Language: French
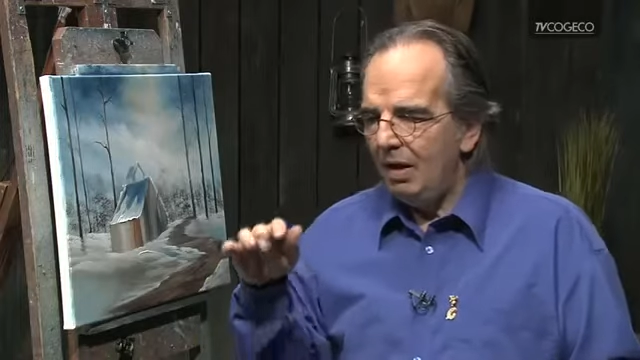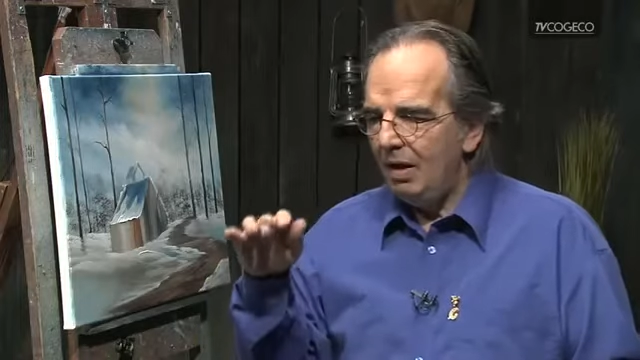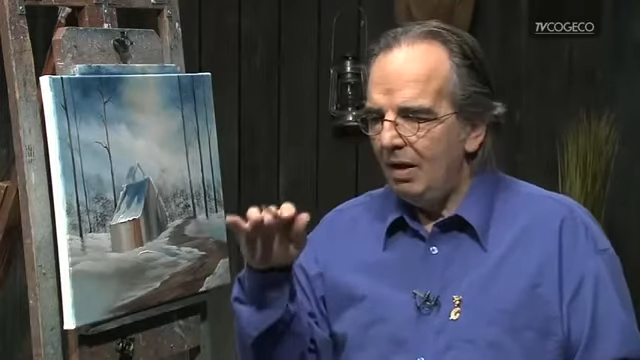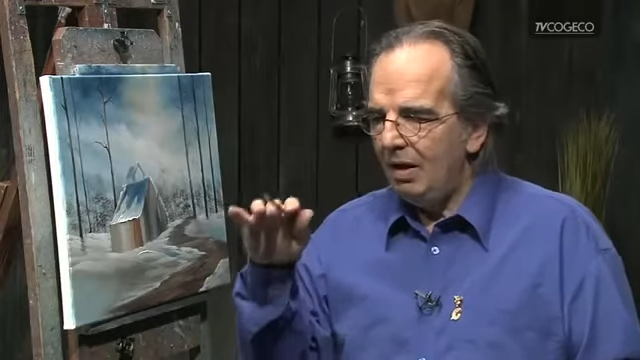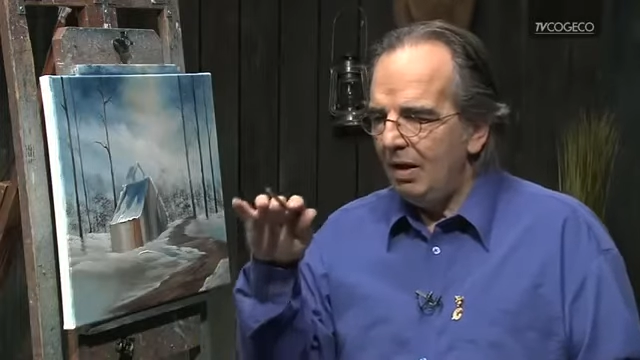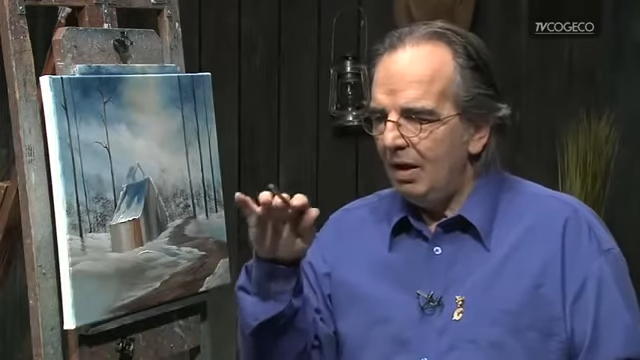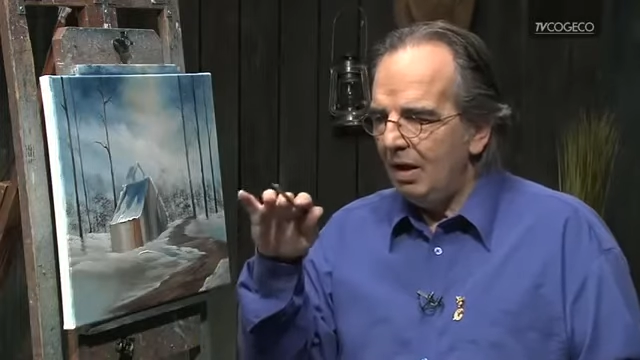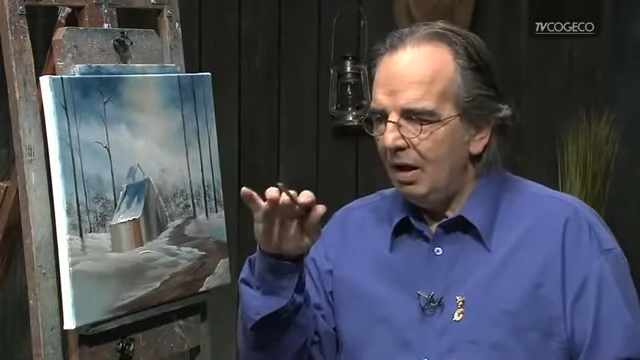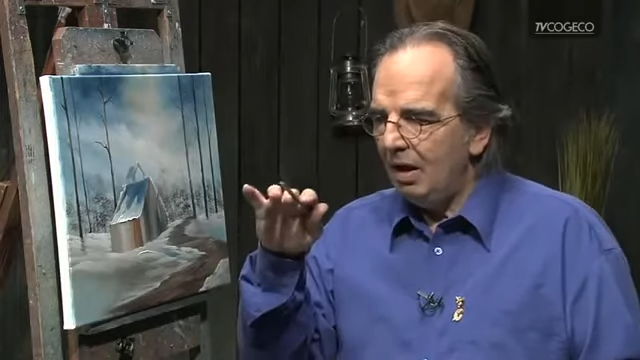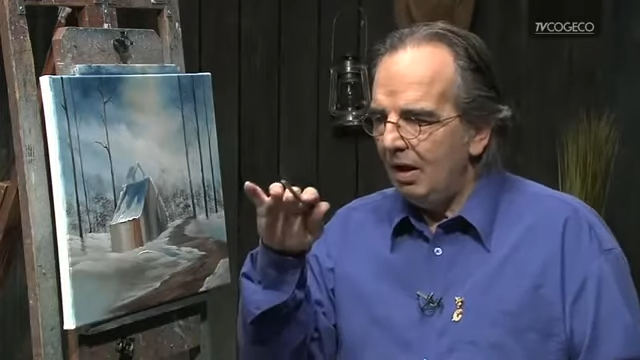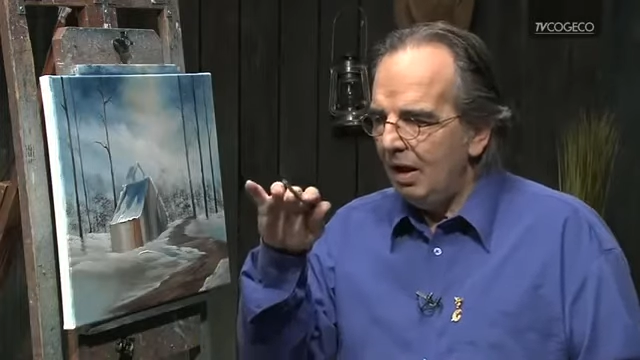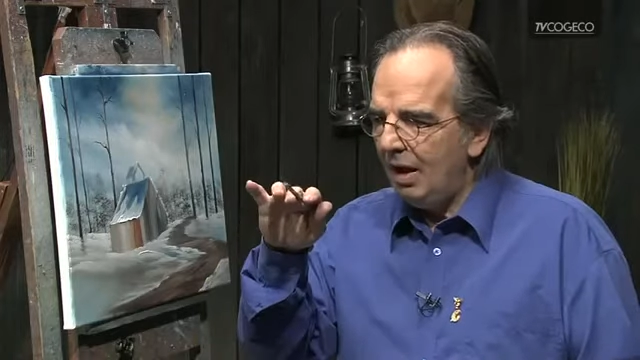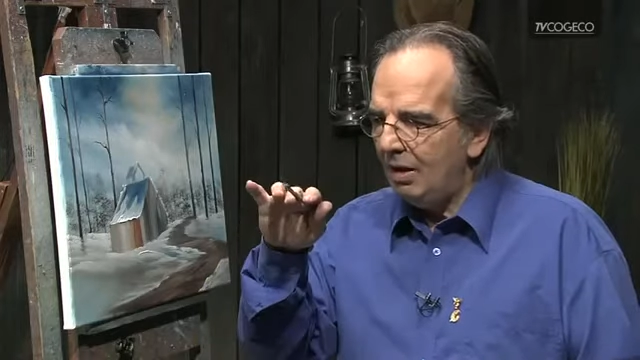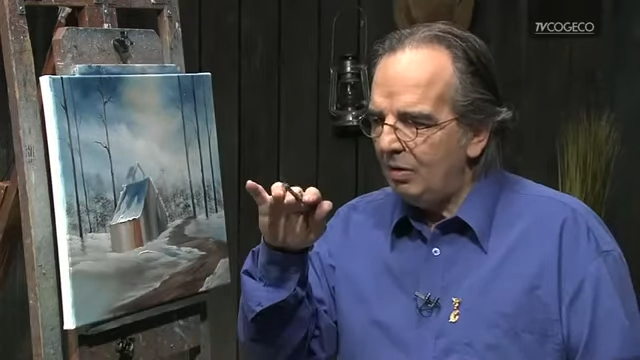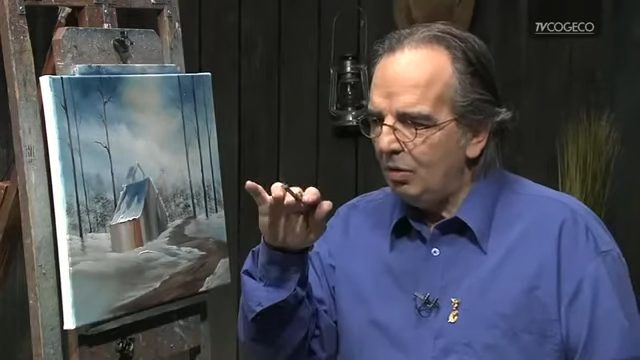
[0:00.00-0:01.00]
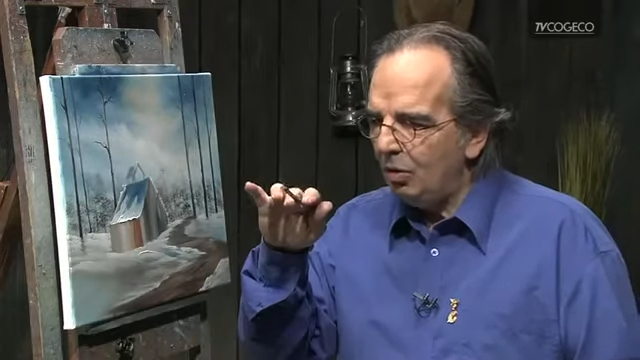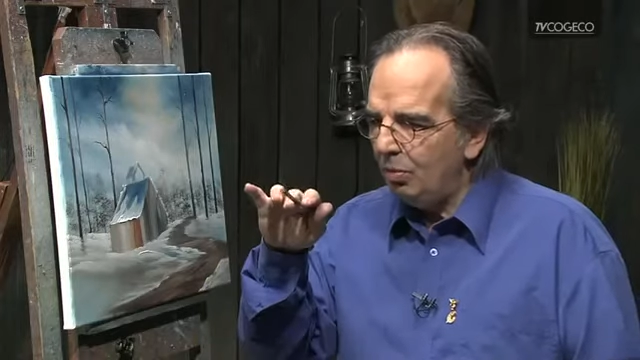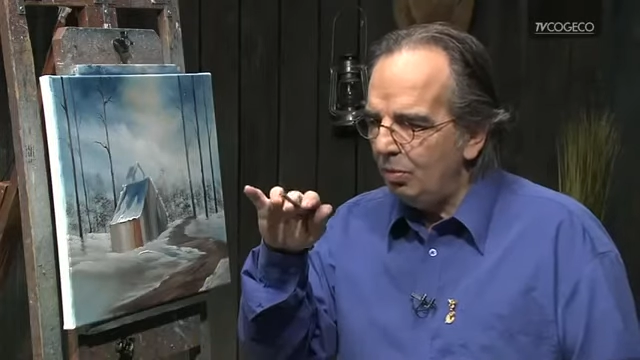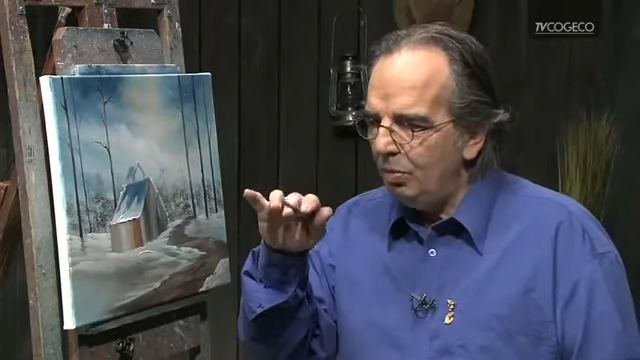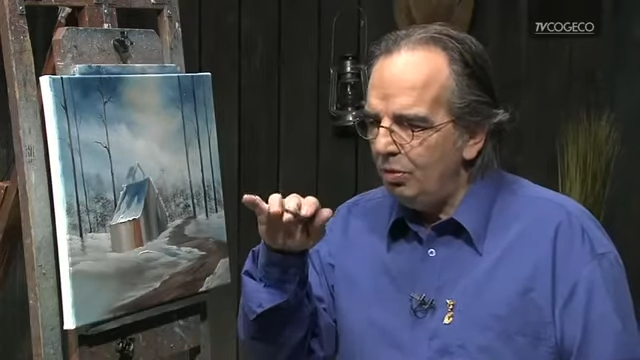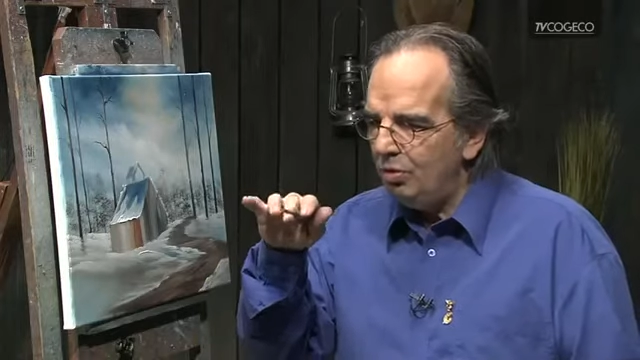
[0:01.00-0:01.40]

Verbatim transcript: et être plus